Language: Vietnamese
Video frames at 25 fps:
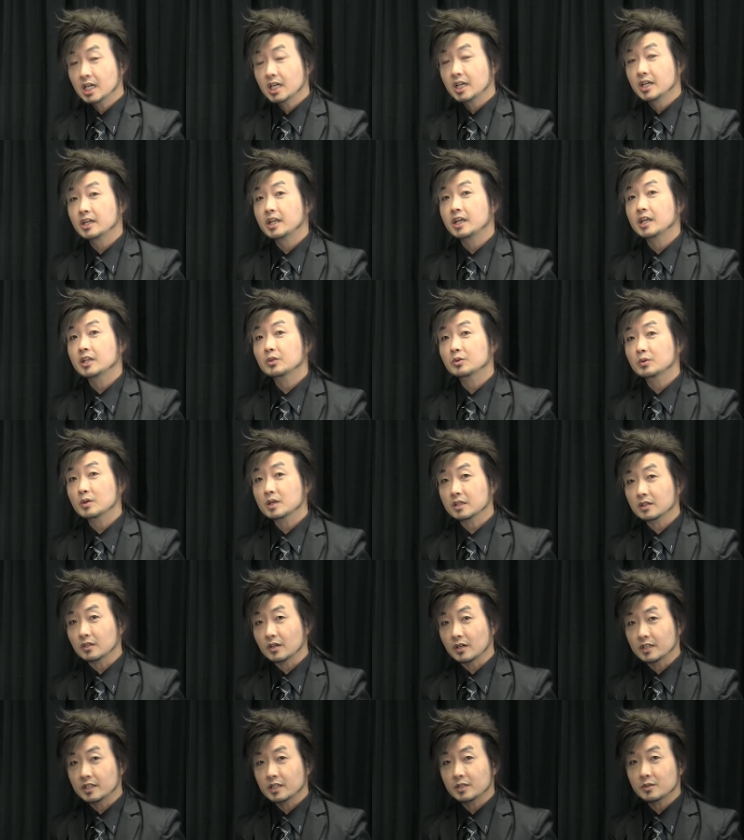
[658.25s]
nè tua
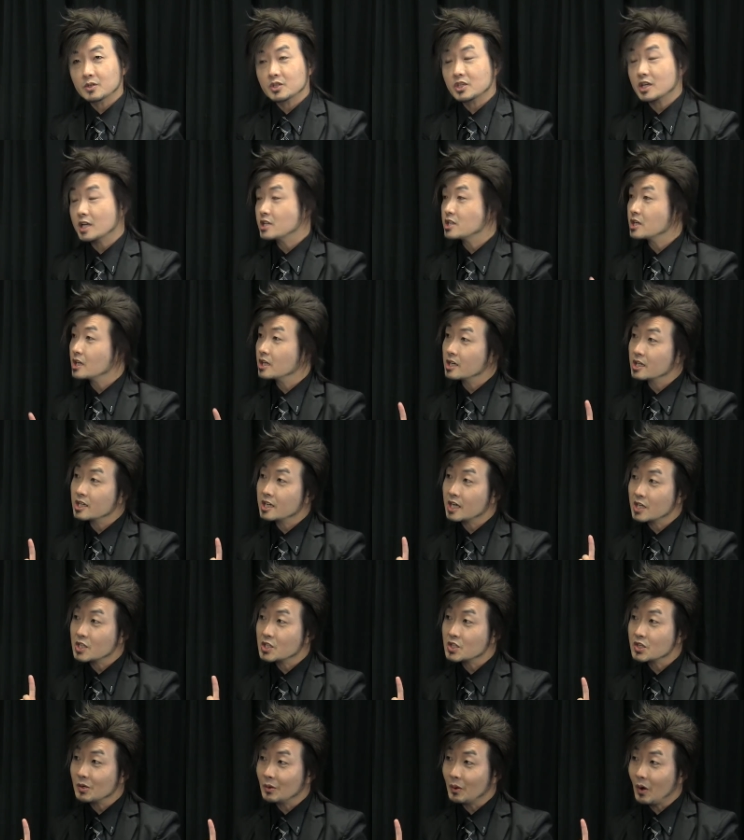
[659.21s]
tỏ nè tôi xảy ra
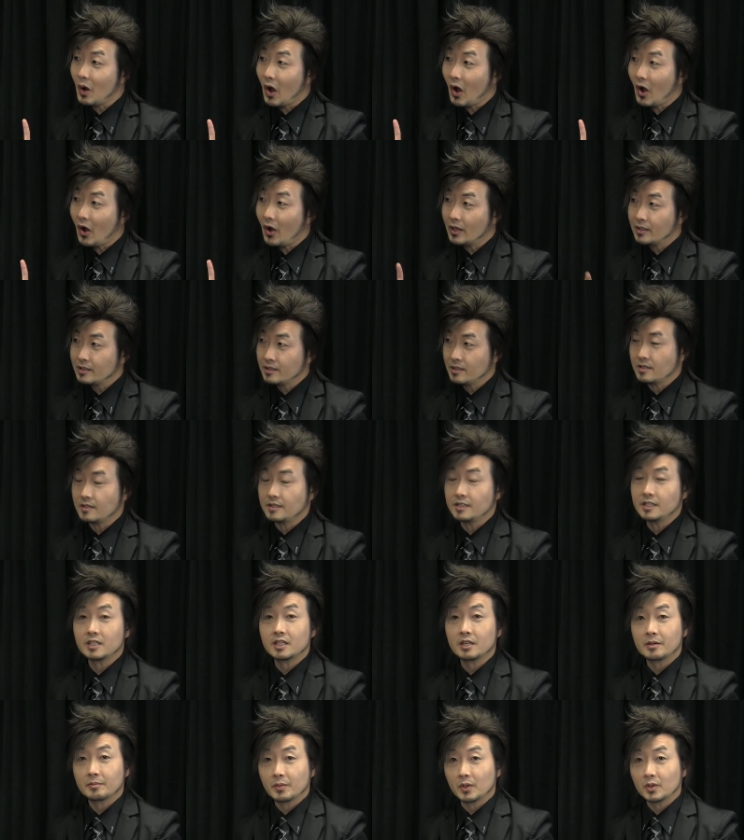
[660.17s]
đan sau o thì
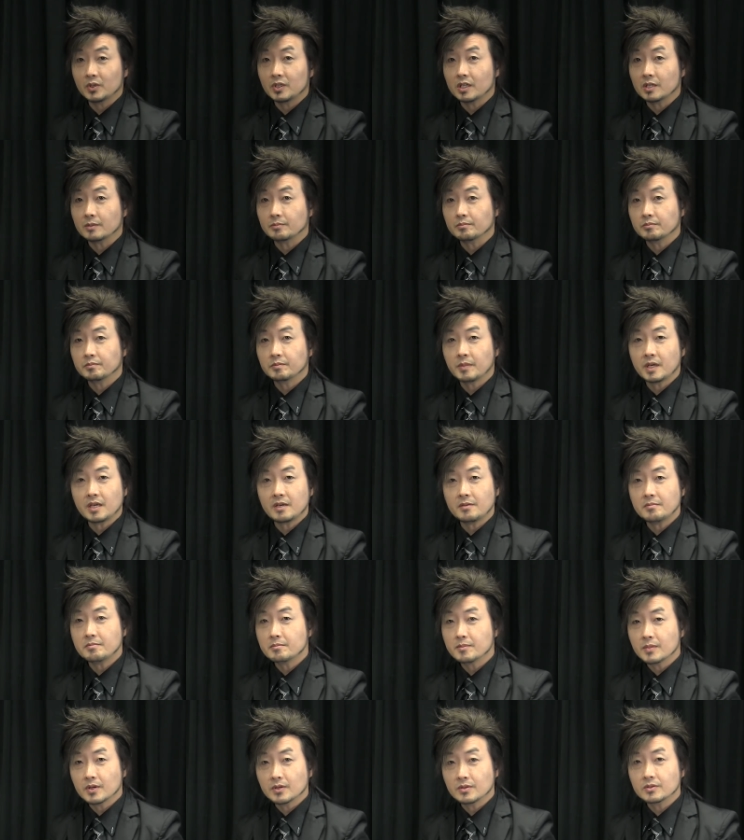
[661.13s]
nè thế bảo thì bê
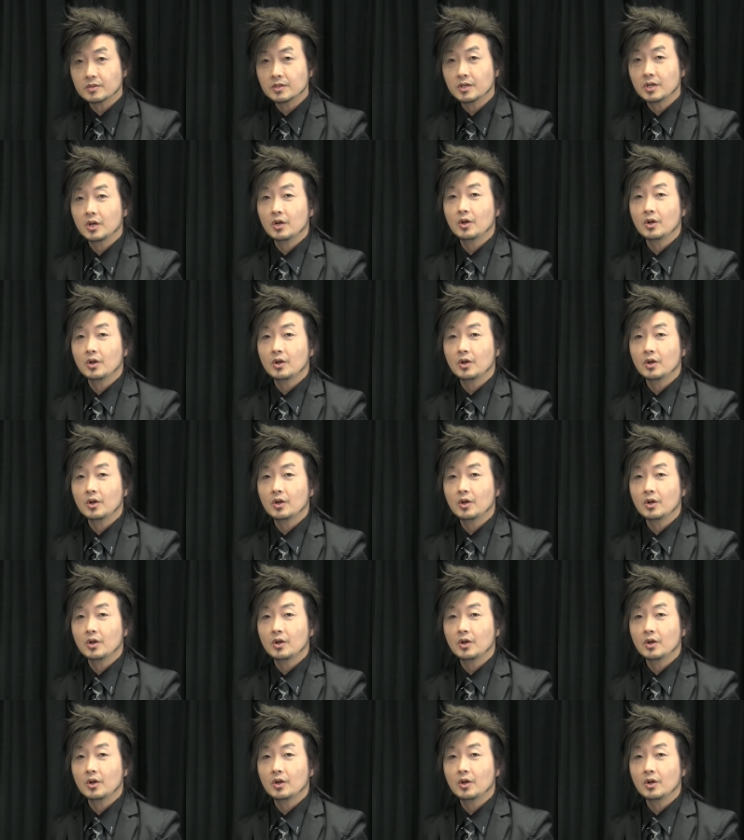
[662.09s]
mong